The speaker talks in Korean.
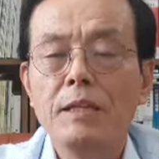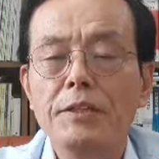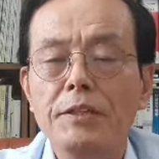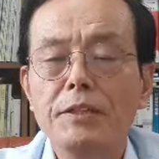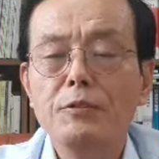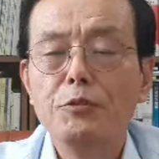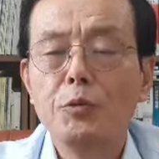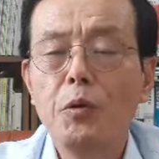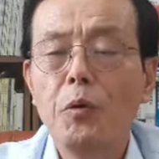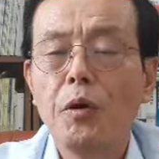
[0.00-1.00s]
이들은
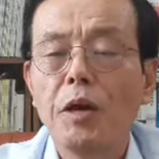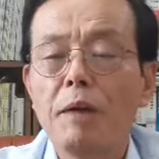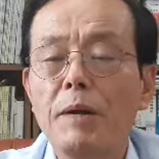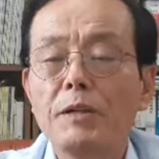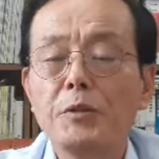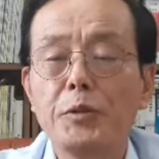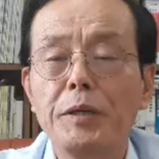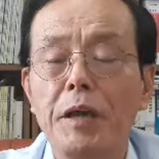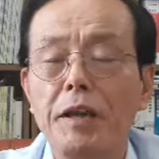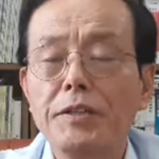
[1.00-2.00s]
주로 개발
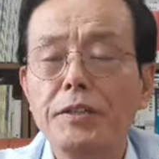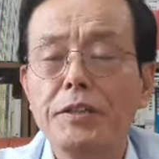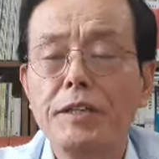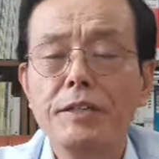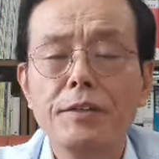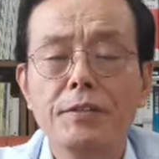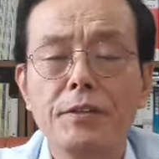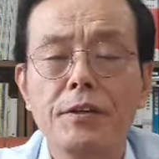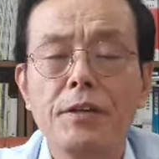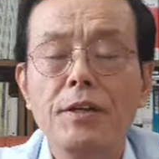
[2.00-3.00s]
초기 행정에
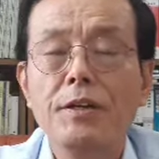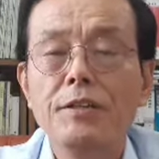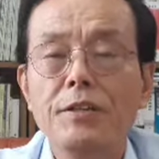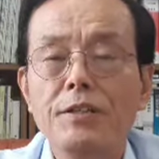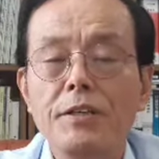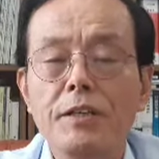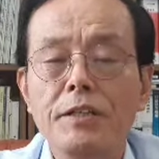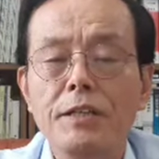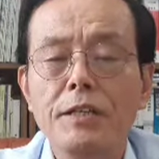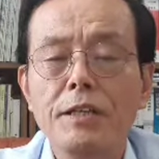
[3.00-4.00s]
의해서
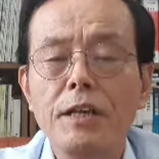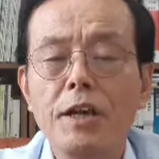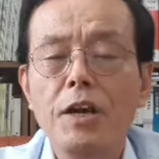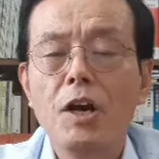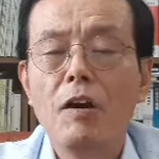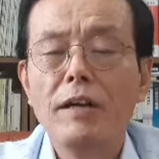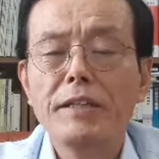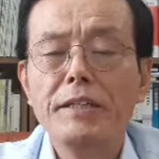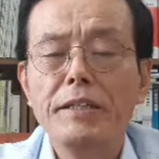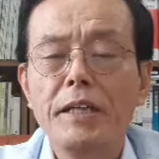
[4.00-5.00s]
저질러진
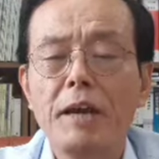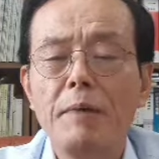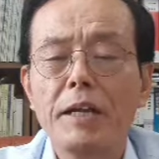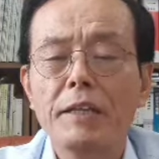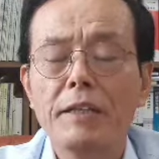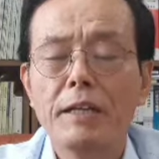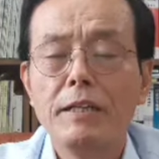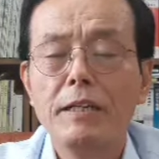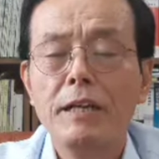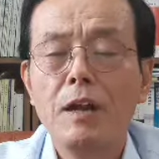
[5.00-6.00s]
허황된 개발에
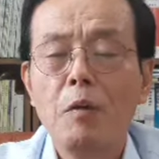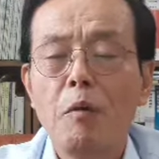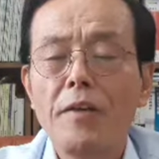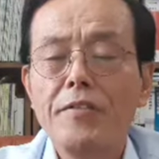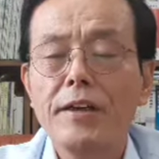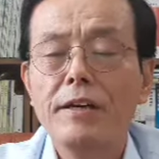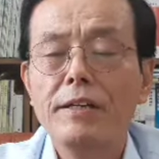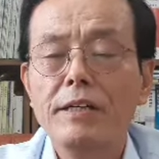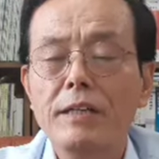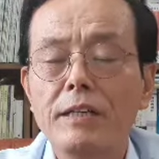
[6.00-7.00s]
따른
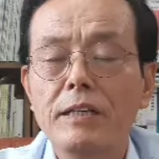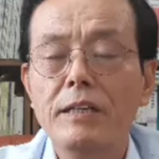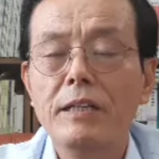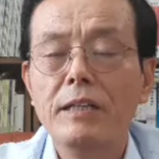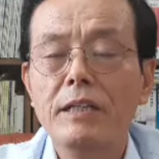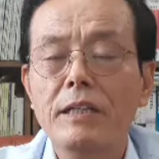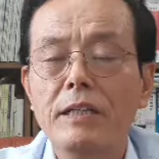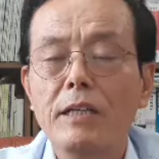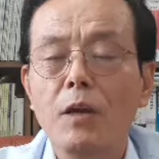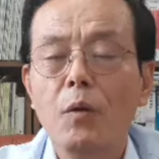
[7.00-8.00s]
환상을
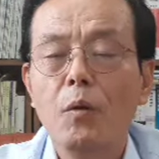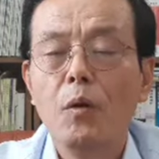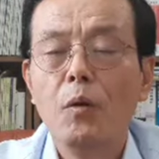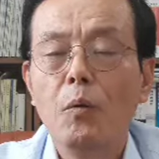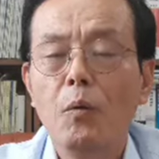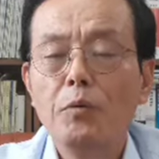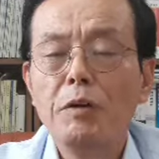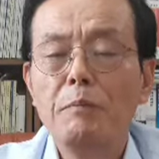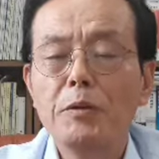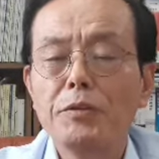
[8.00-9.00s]

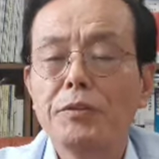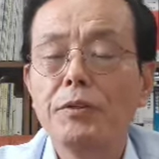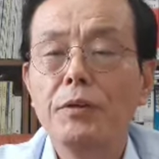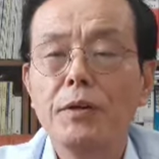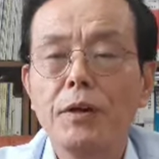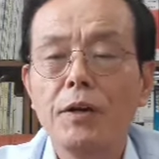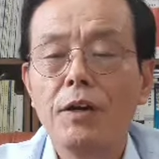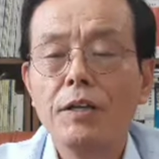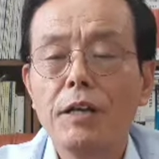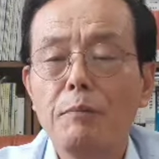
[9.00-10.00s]
호담으로써
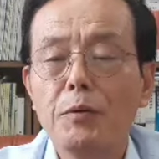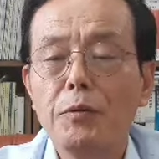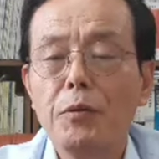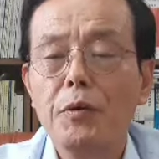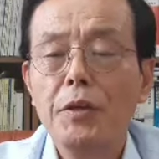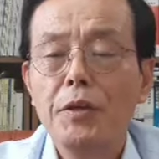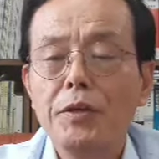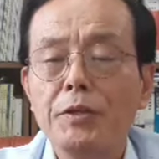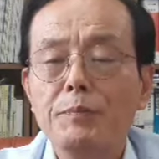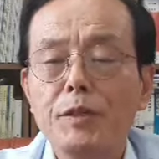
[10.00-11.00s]
헐값으로
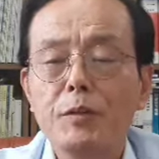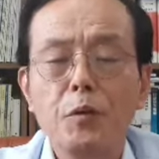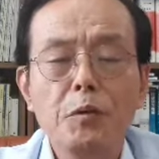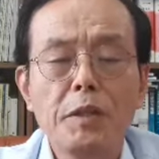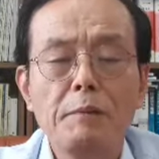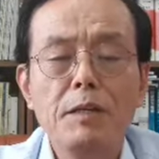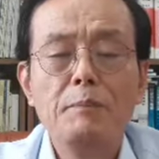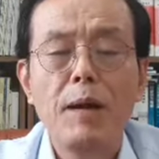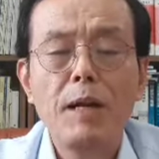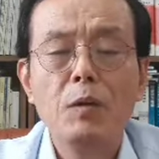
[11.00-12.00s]
금전
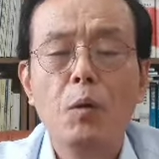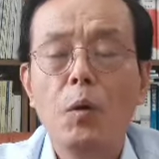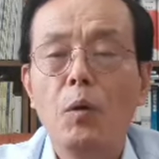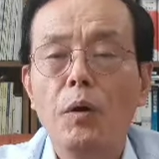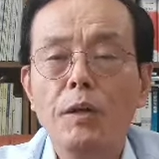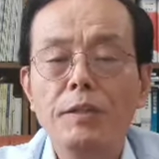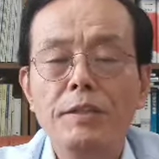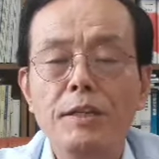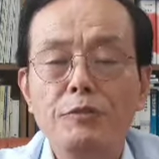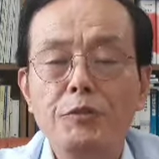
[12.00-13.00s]
옥탑을 팔고
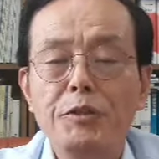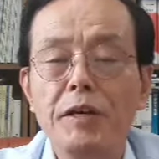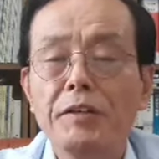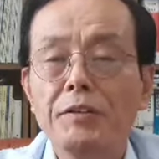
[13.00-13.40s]
제주시와